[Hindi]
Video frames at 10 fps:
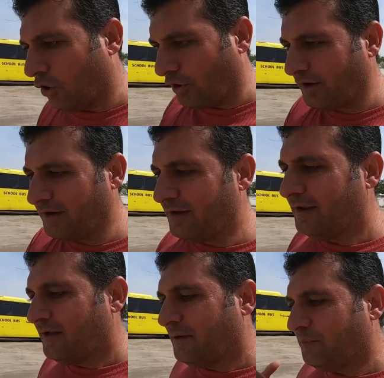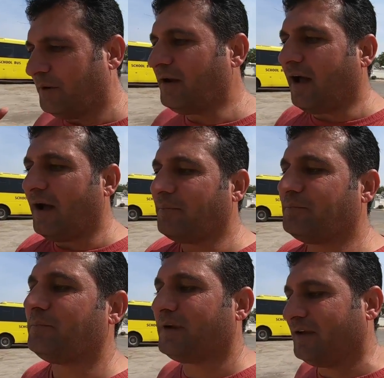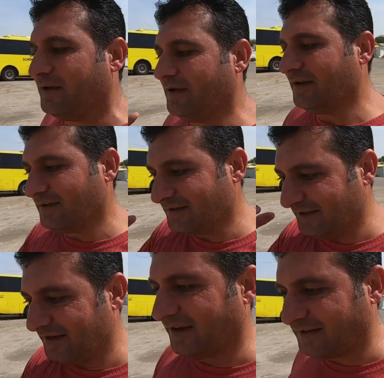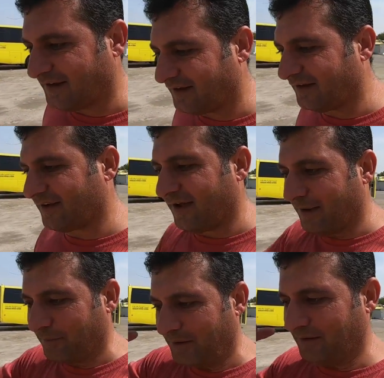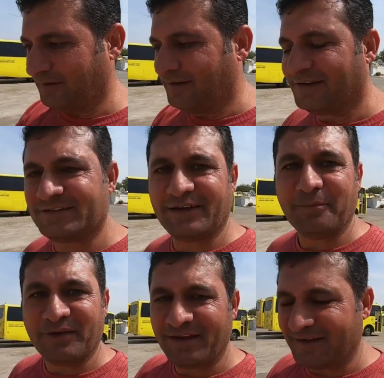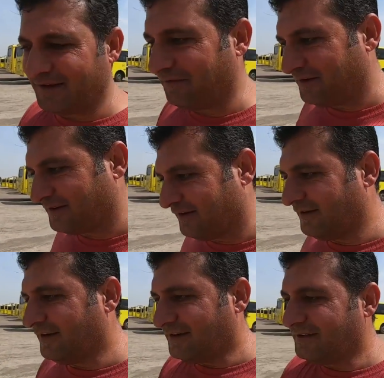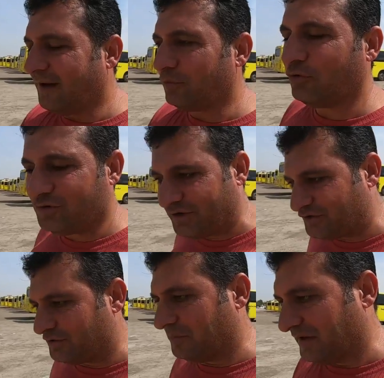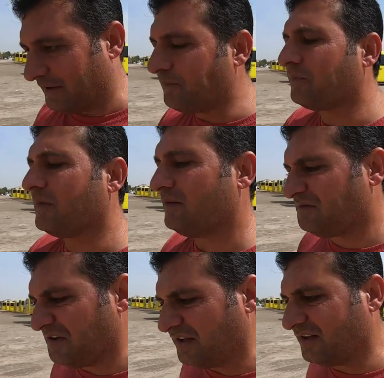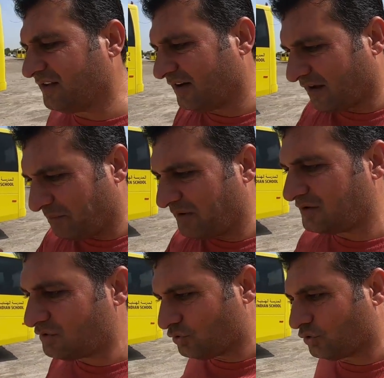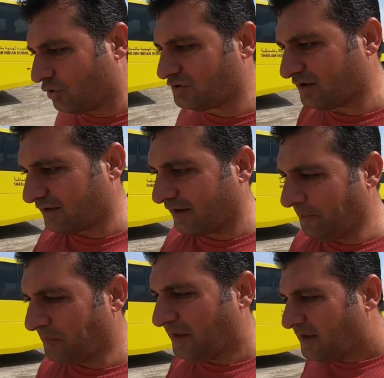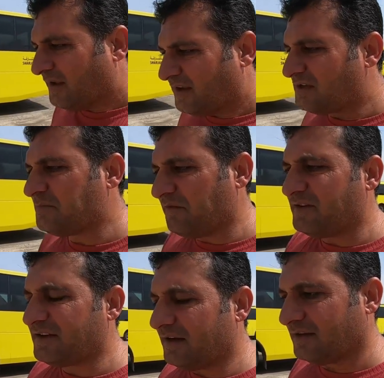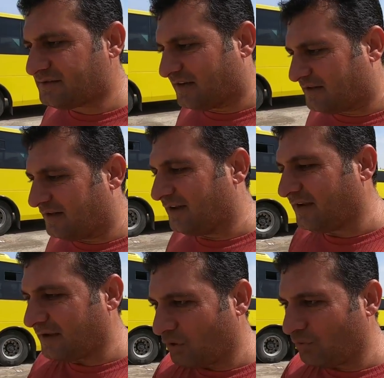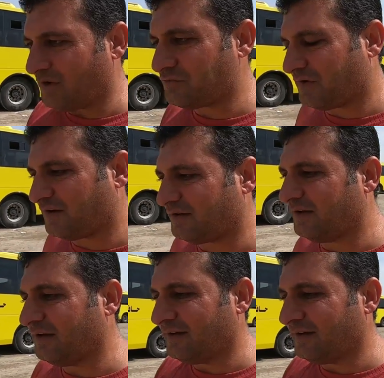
और फिर आप देखा जाएगा कि आपका स्टैम्प किया जाए वीज़ा या आपको रिजेक्शन मिले ज़्यादातर अभी इस जो दौर चल रहा है इसमें वीज़े लग जाते हैं क्योंकि इस वक्त